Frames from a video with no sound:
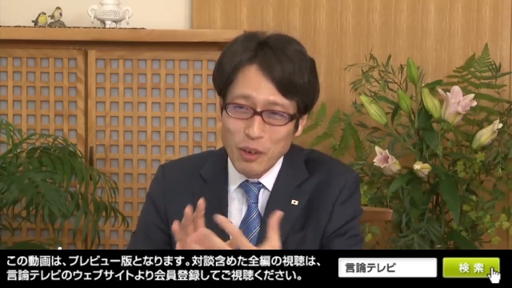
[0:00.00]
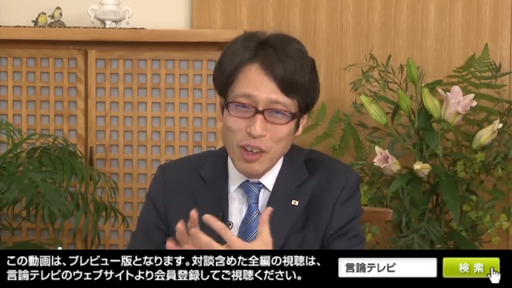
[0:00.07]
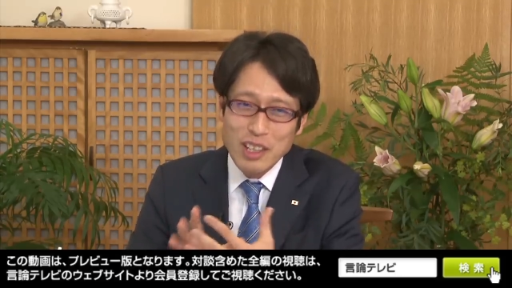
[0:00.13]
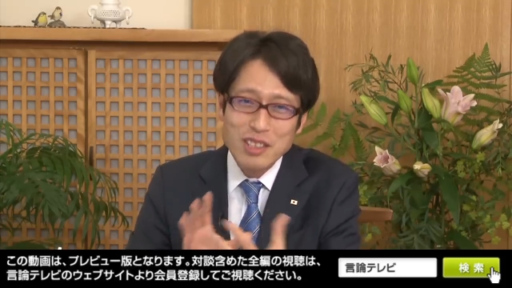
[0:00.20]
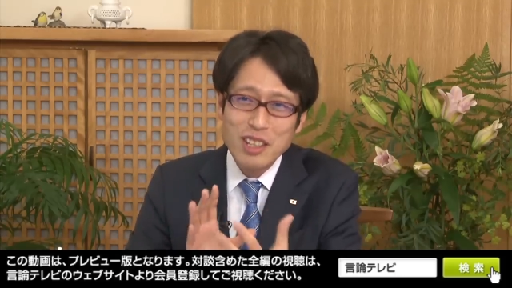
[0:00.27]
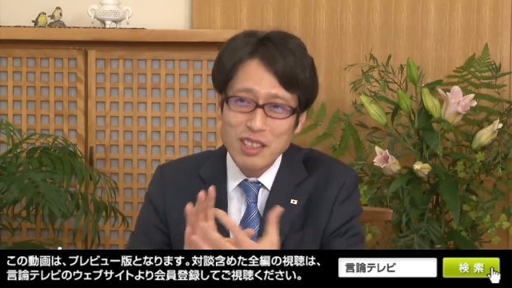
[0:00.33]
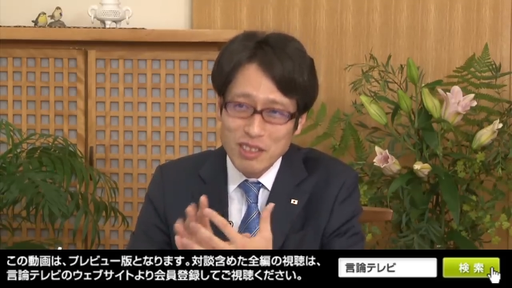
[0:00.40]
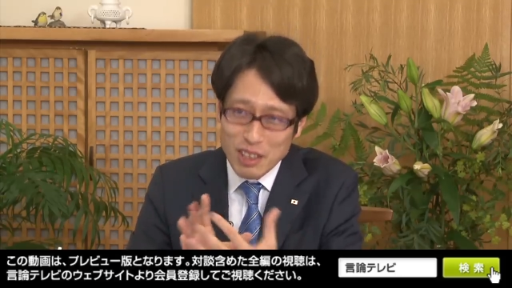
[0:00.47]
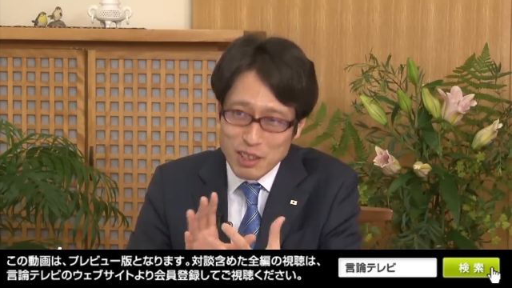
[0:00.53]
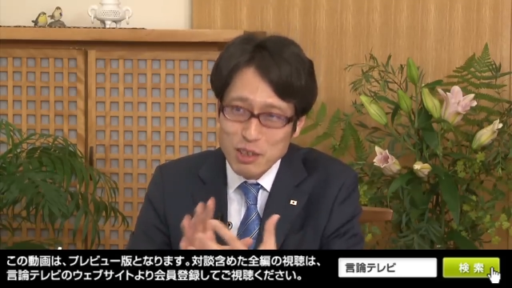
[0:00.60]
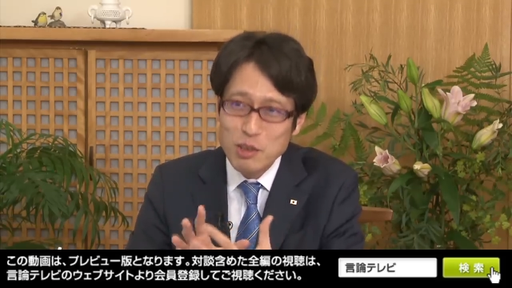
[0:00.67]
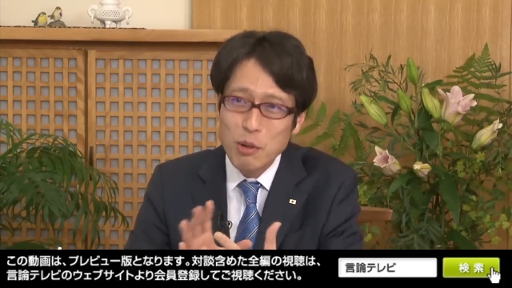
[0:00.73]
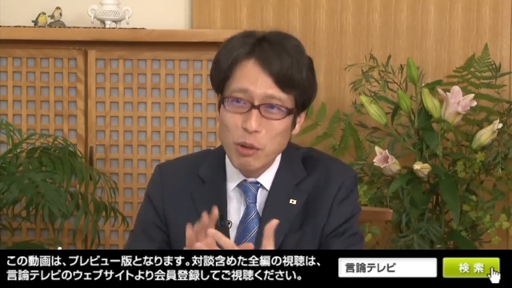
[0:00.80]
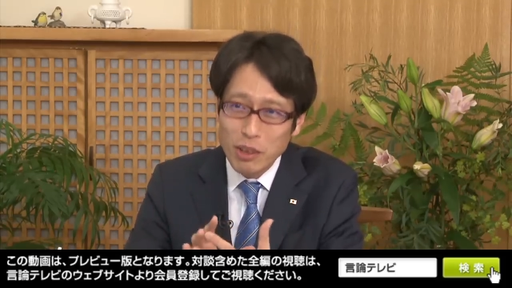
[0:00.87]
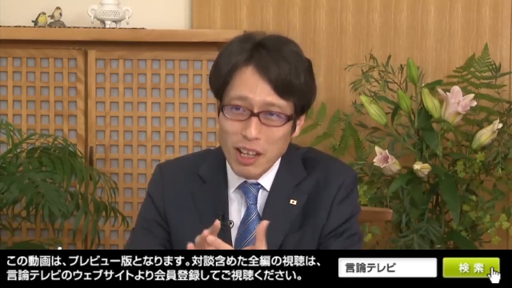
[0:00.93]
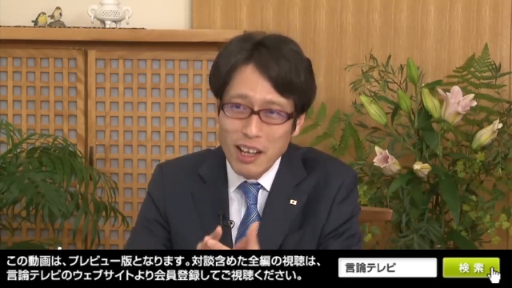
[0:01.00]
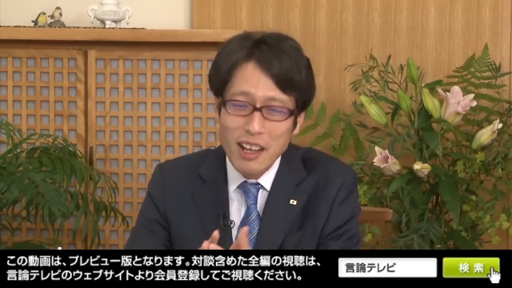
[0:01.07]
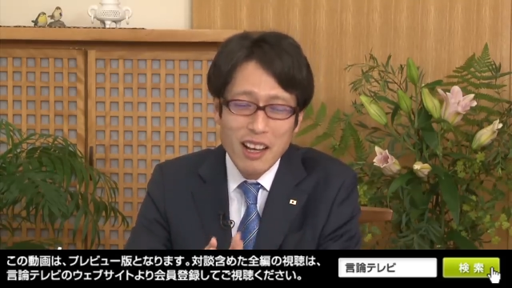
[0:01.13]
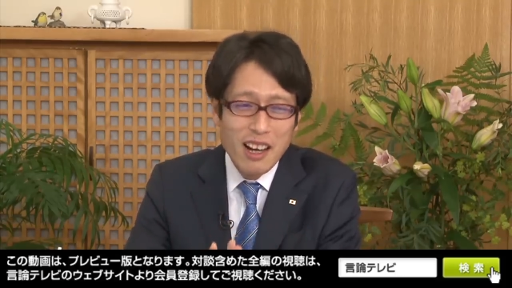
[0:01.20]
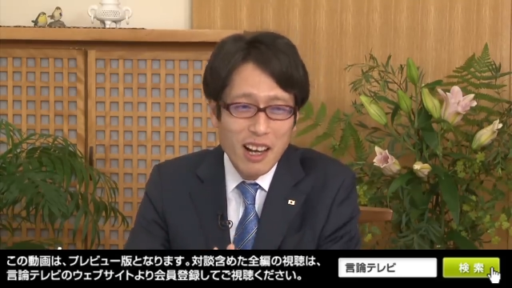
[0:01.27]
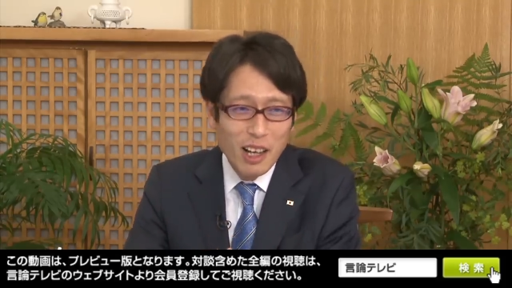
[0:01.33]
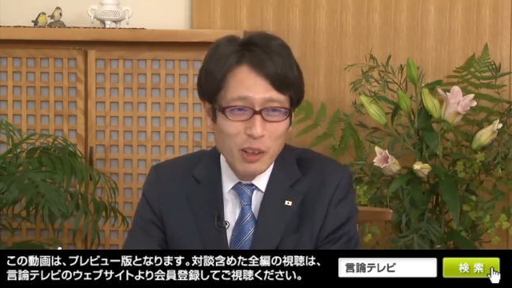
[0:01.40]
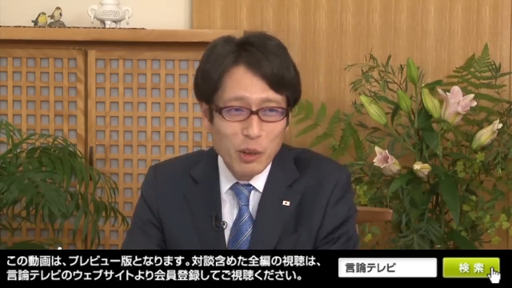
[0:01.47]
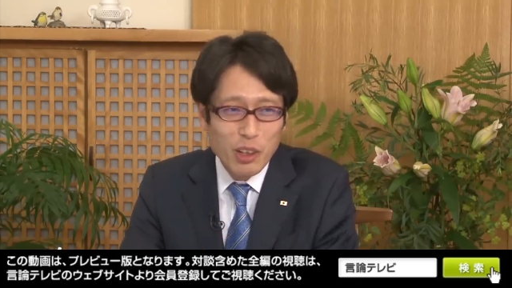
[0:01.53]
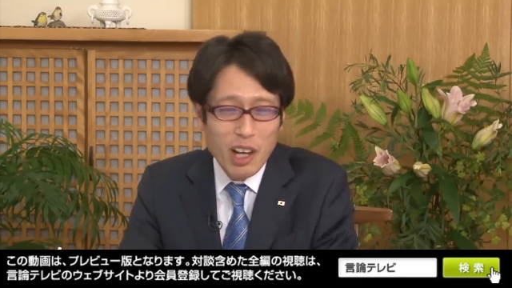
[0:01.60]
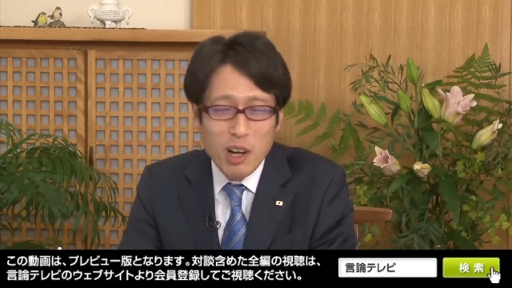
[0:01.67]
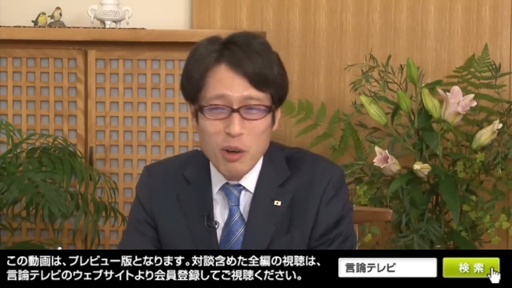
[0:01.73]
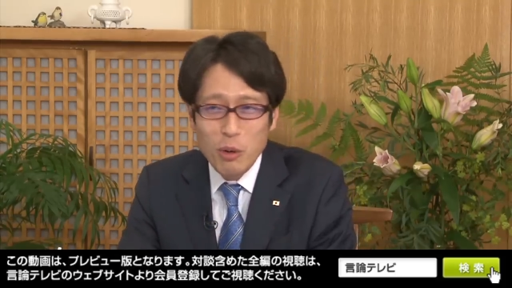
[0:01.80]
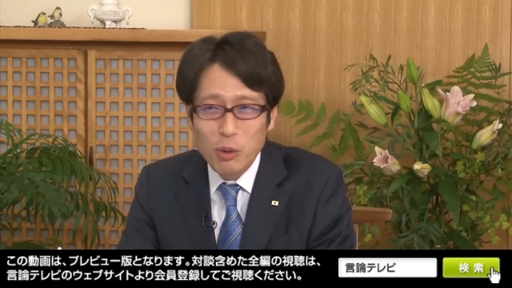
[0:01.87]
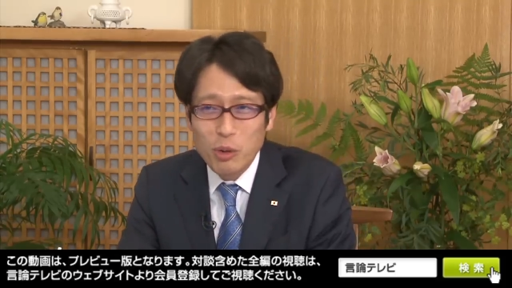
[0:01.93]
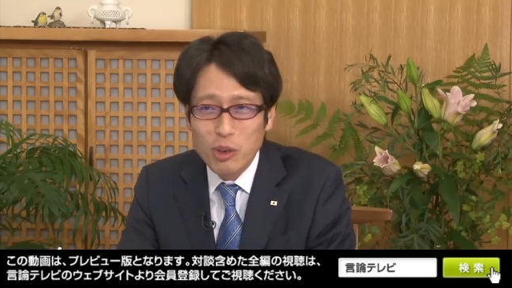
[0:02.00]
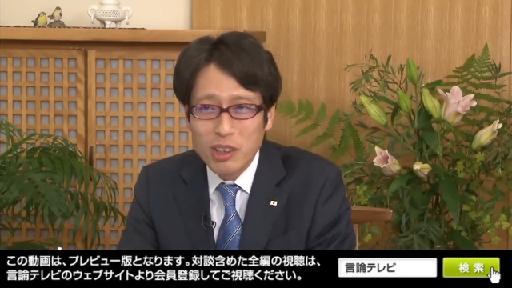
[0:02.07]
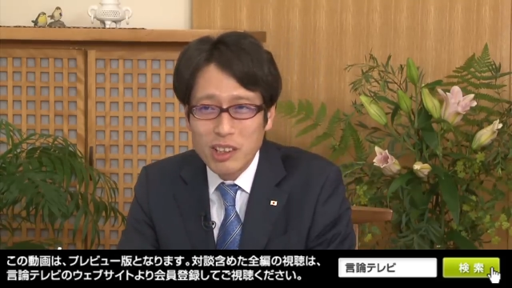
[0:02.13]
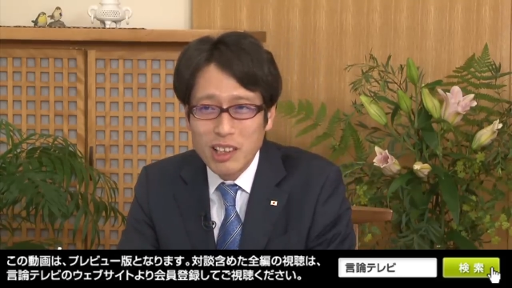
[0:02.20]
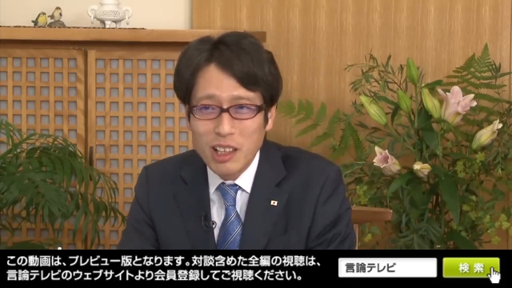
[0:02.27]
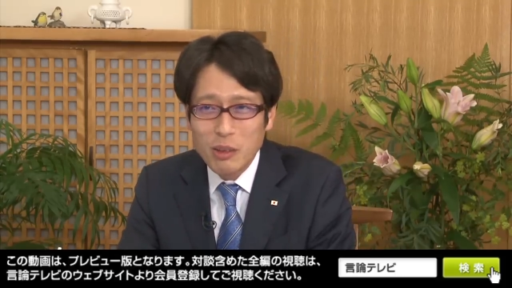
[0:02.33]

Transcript: SNS 上で言論の